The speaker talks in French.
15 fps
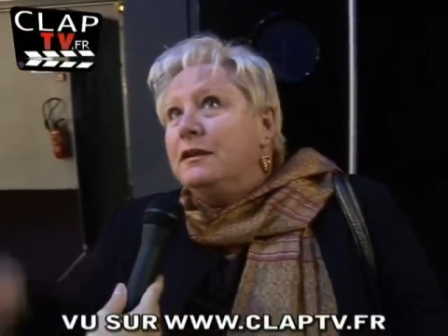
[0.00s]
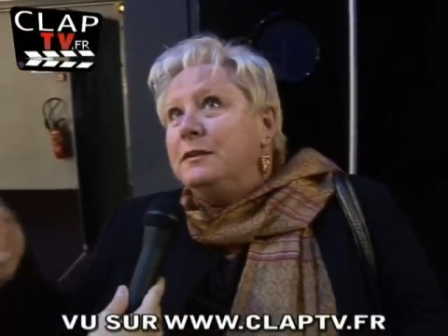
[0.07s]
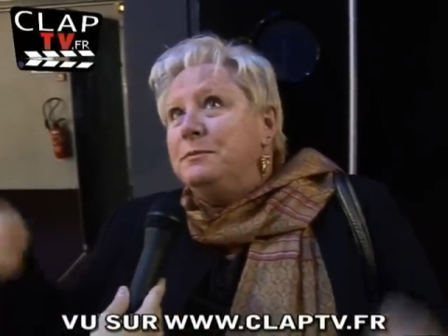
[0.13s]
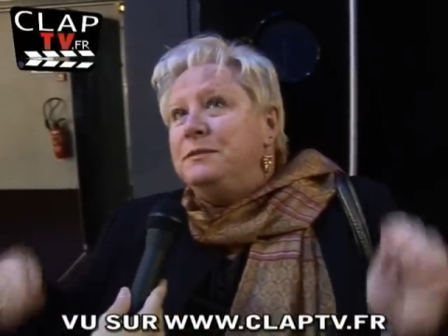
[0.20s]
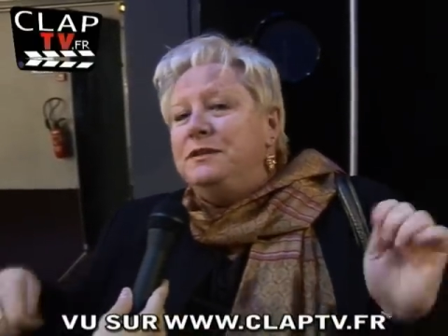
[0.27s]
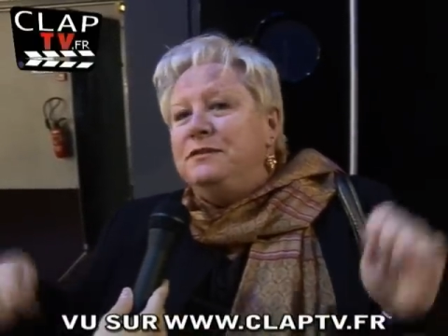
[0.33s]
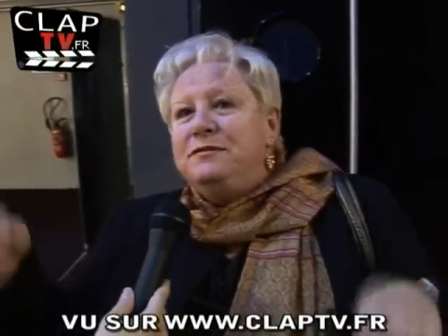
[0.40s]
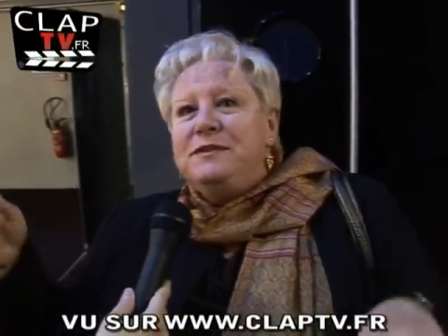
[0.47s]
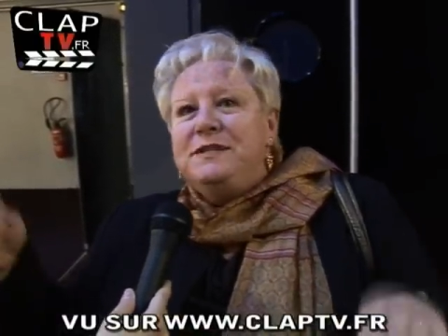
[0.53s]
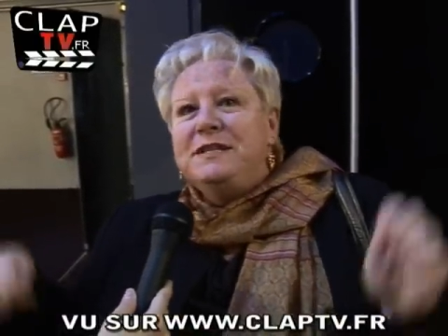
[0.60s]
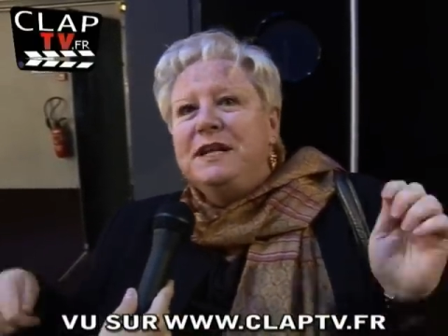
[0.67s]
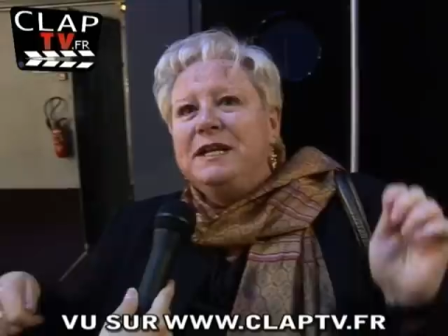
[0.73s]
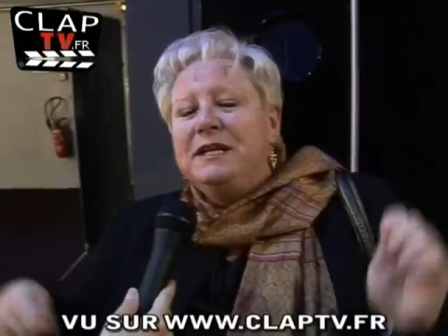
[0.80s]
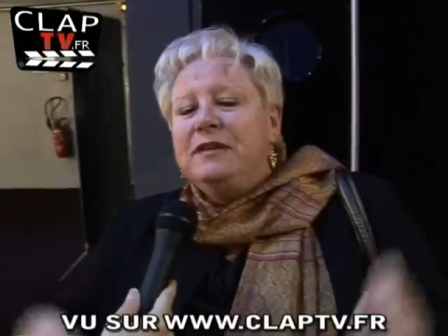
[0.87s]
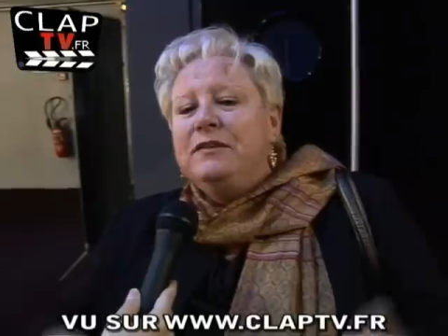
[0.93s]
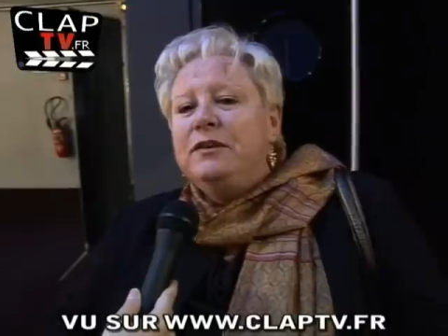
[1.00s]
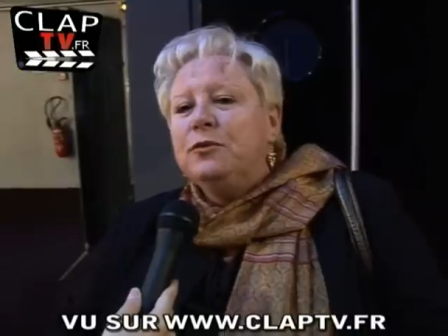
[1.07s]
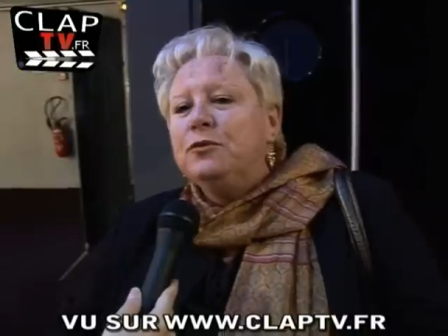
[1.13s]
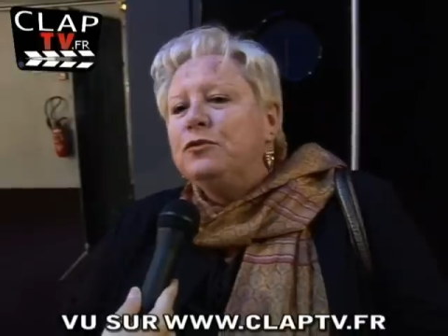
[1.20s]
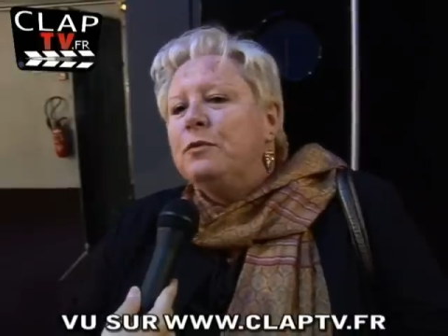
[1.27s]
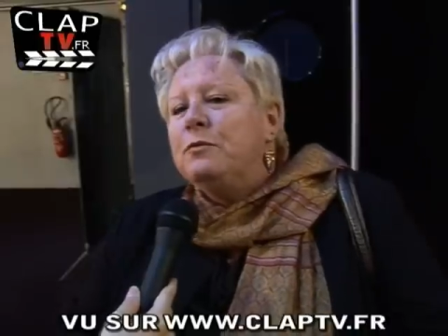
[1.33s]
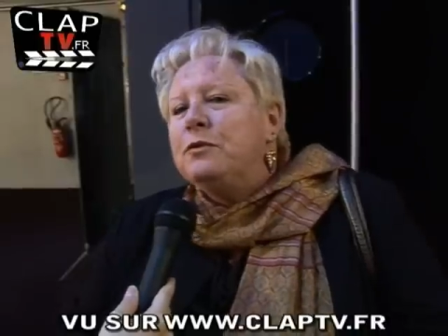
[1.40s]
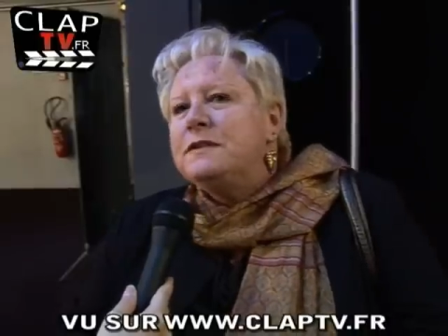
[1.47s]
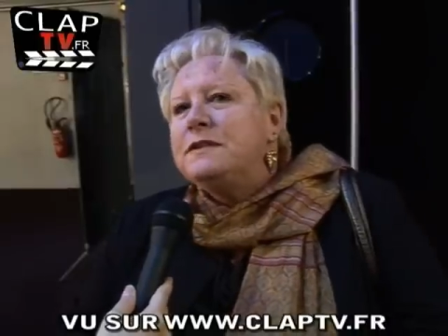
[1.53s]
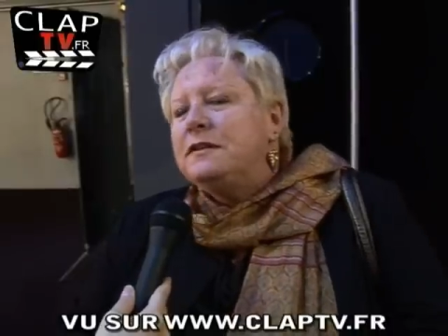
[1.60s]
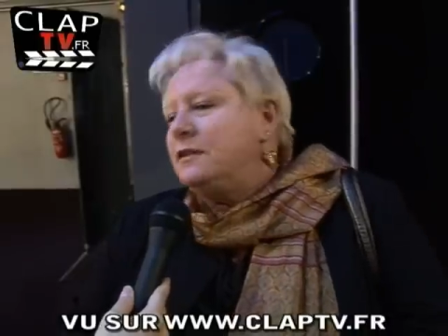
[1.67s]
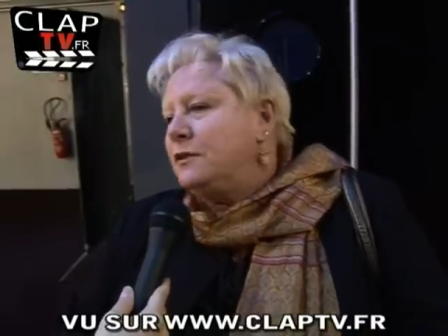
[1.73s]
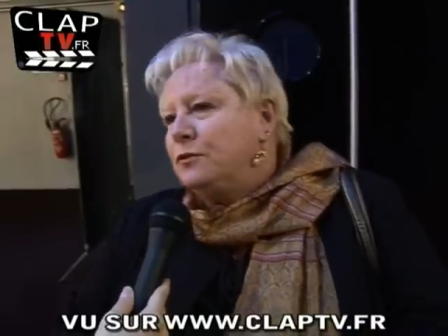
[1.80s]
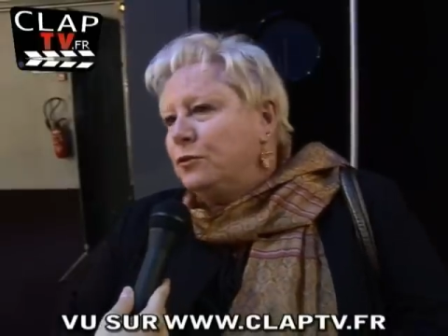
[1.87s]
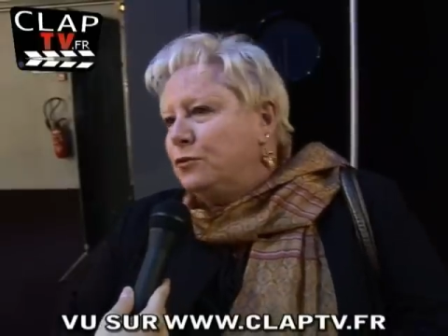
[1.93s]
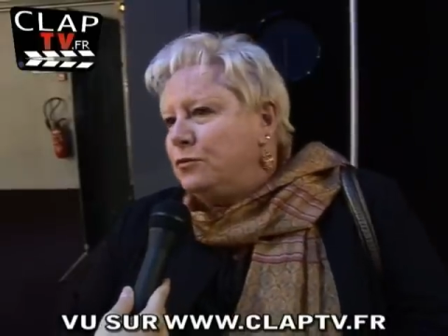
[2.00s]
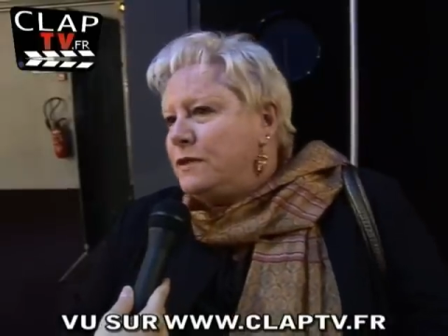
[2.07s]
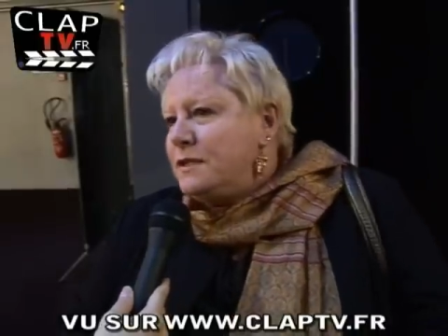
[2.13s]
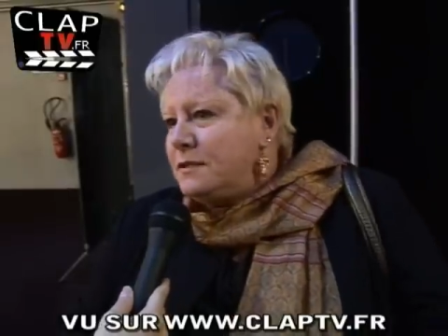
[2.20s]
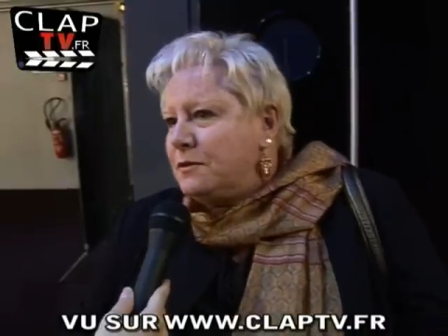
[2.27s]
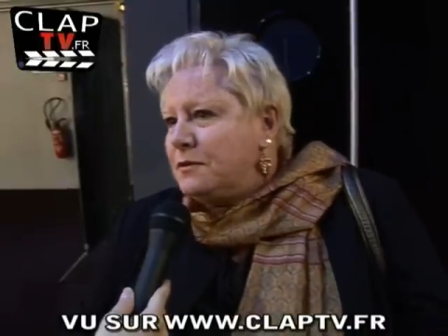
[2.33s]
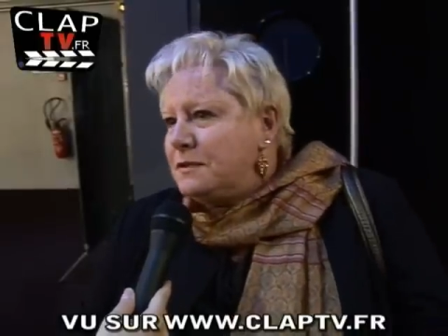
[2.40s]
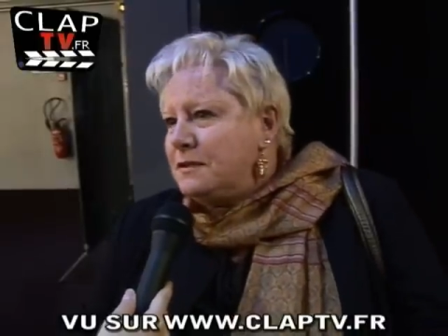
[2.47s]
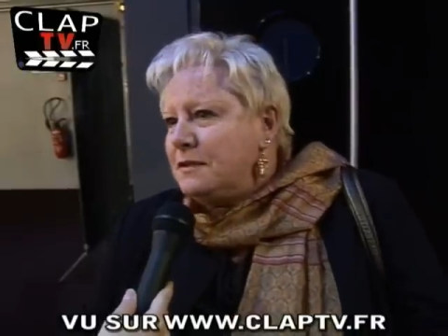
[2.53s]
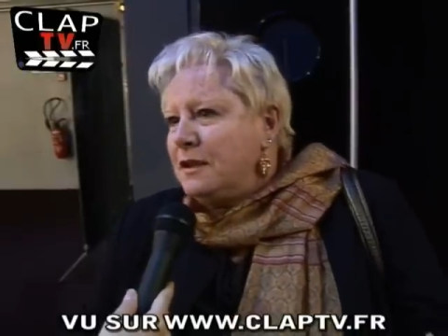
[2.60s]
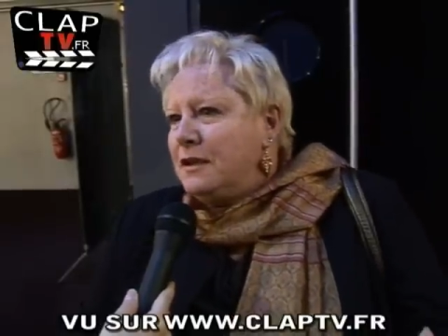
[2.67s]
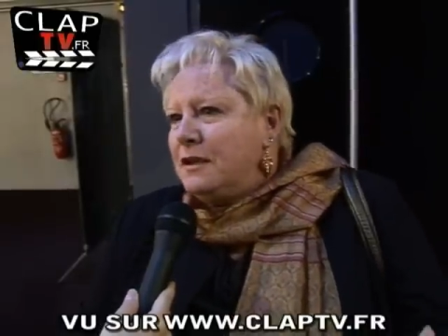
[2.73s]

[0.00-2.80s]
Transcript: des petites ficelles qui tirent, autrement ça tire dans tous les sens.